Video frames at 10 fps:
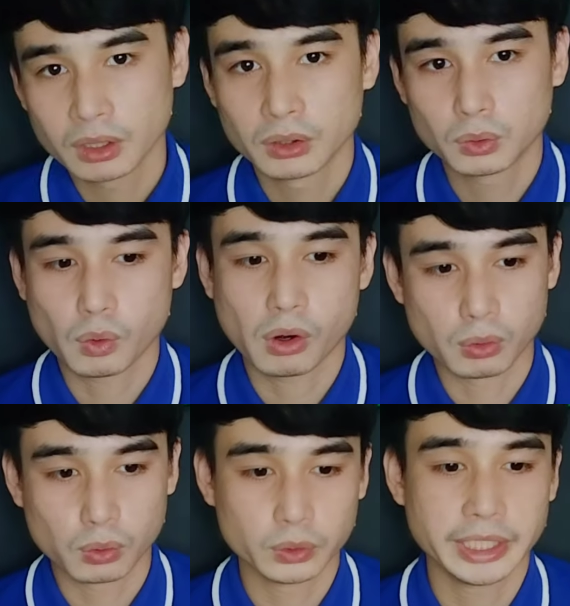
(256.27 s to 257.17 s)
ตัวของคุ
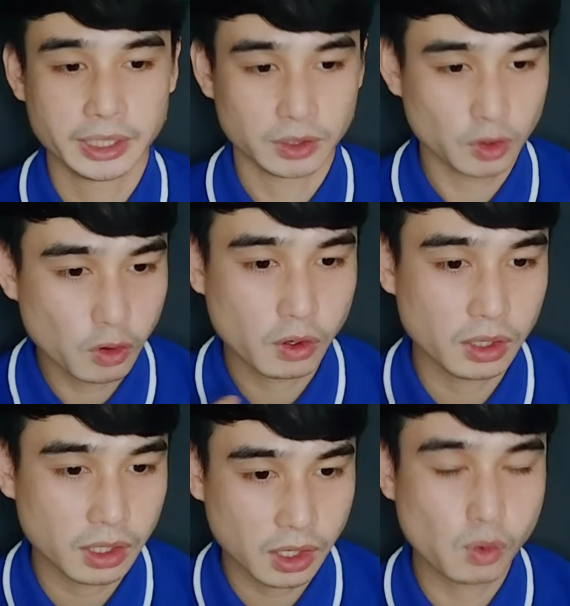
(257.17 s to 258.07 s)
ณเองก็
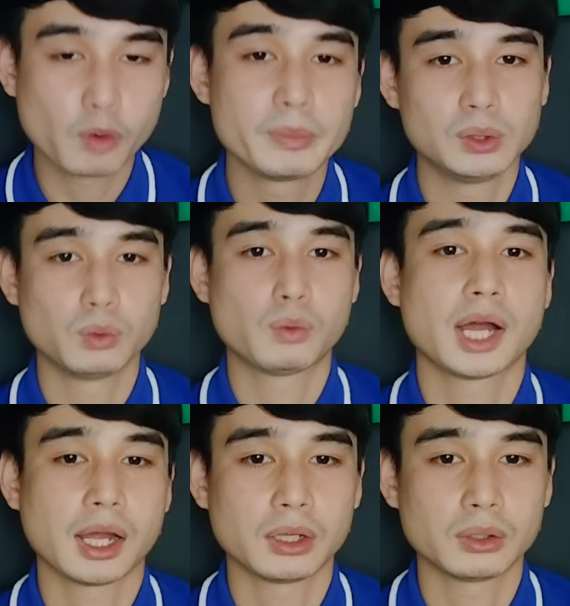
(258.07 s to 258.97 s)
เขาก็ไม่รู้ว่า
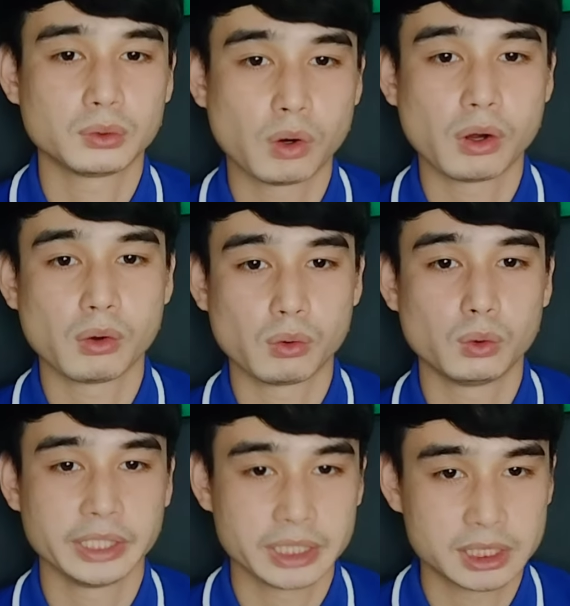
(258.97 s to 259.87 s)
ตัวของคุณเนี่
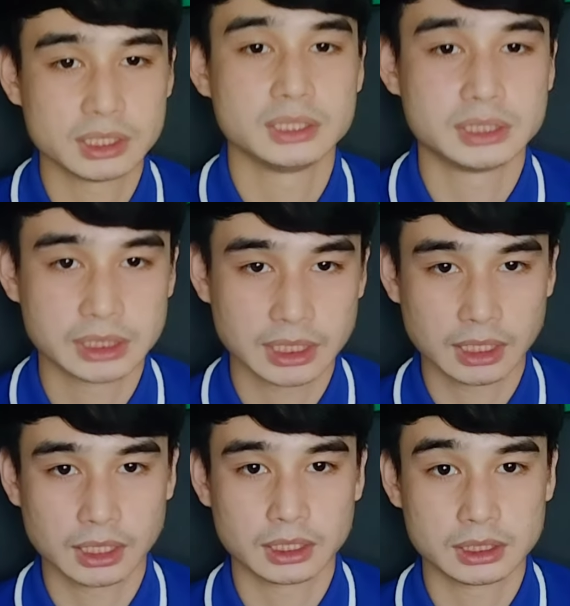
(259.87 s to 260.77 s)
ย
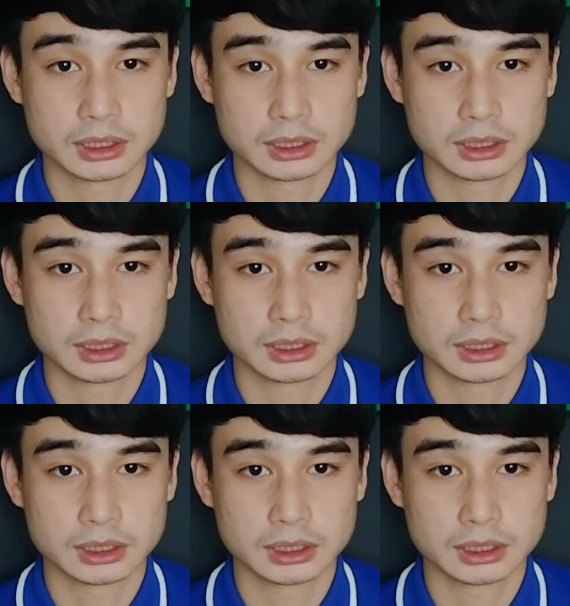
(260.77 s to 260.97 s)
สื่อ